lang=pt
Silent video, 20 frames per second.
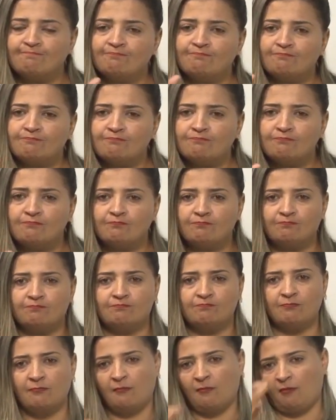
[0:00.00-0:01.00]
tem essas
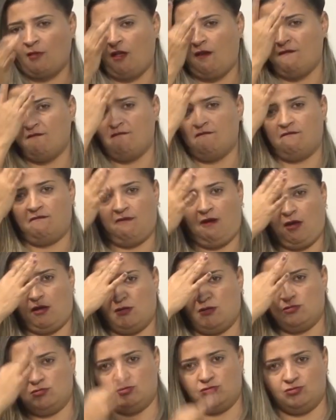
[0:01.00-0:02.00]
subdivisões
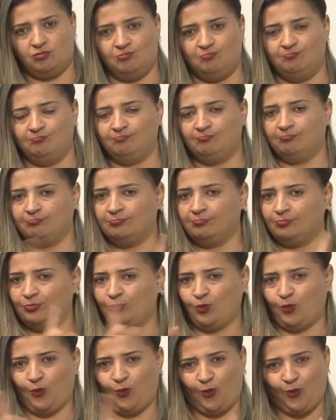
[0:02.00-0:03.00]
e as palavras estão
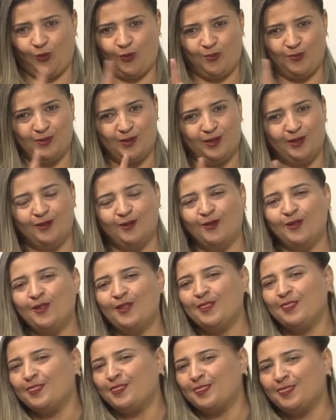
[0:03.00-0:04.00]
distribuídas e não
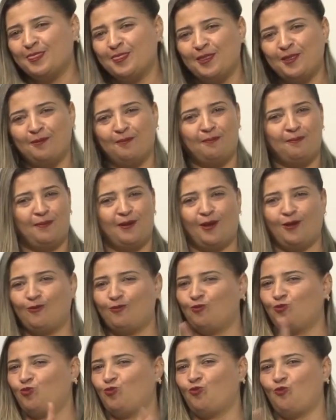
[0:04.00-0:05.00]
é, não é, não é
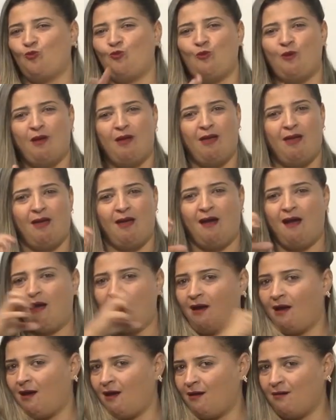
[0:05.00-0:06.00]
fácil,
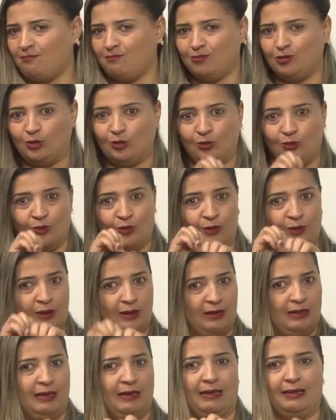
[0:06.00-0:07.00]
não é
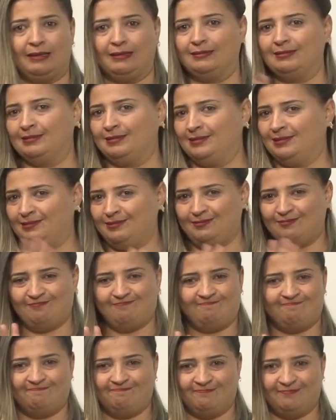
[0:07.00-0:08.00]
rápido para ensinar, não.
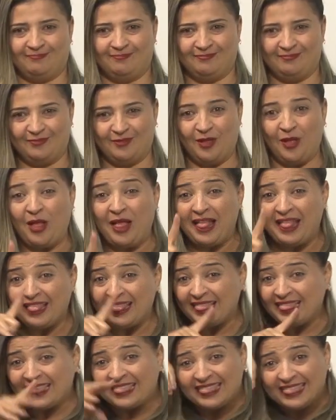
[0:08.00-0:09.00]

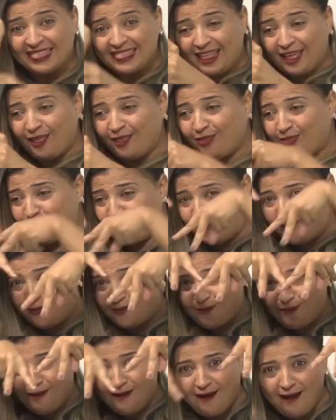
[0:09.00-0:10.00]
Então tem que ser
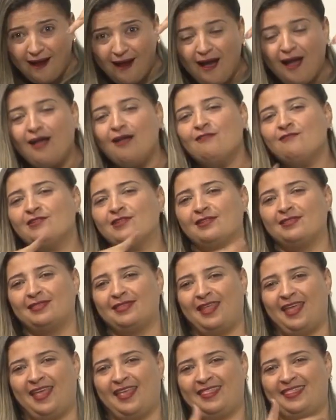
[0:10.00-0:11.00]
bem
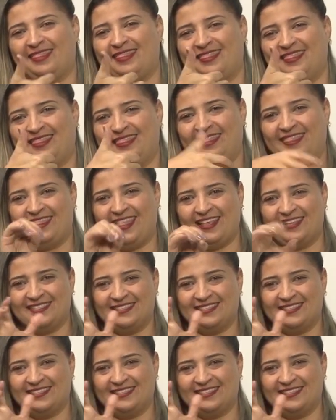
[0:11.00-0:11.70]
detalhado.